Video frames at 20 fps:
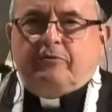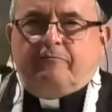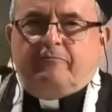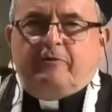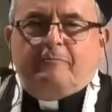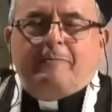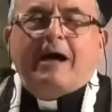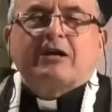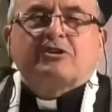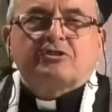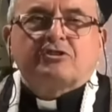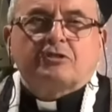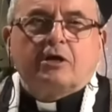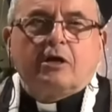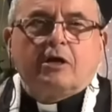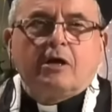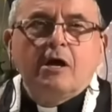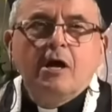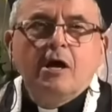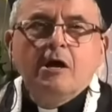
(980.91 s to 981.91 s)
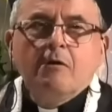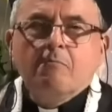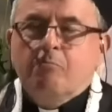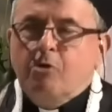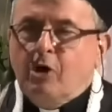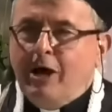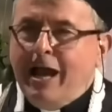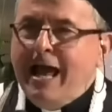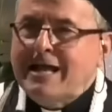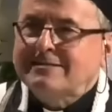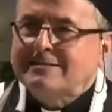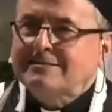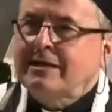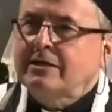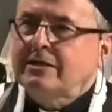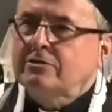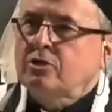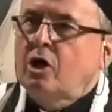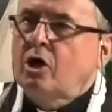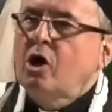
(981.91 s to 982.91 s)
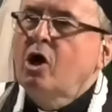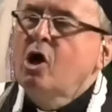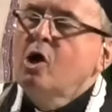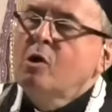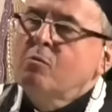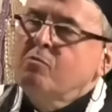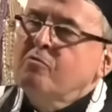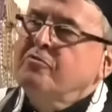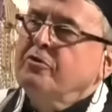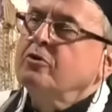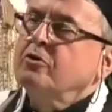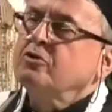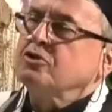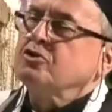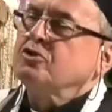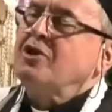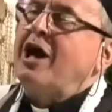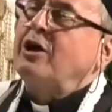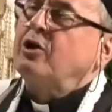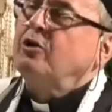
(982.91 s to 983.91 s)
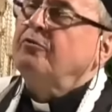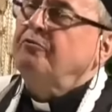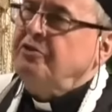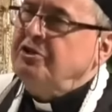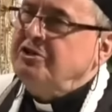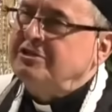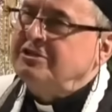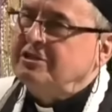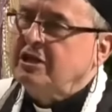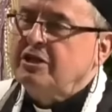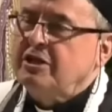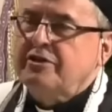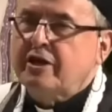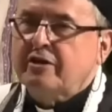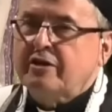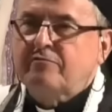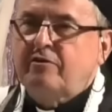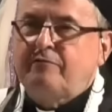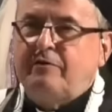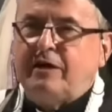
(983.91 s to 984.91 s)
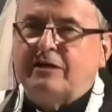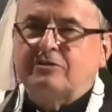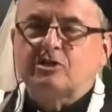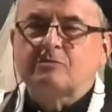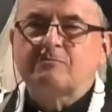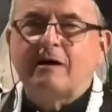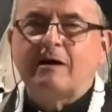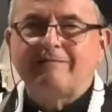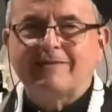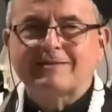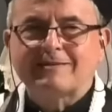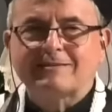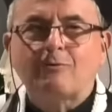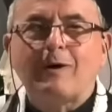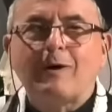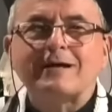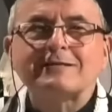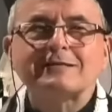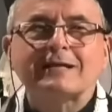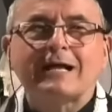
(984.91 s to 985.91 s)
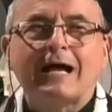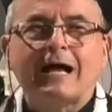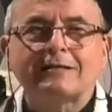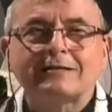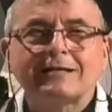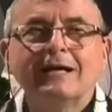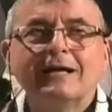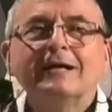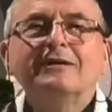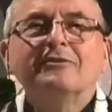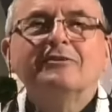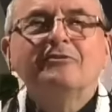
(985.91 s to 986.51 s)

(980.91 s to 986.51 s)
No wybaczcie, bolesne to, mówią ksiądz narowisty, nerwowy, a co mam was głaskać?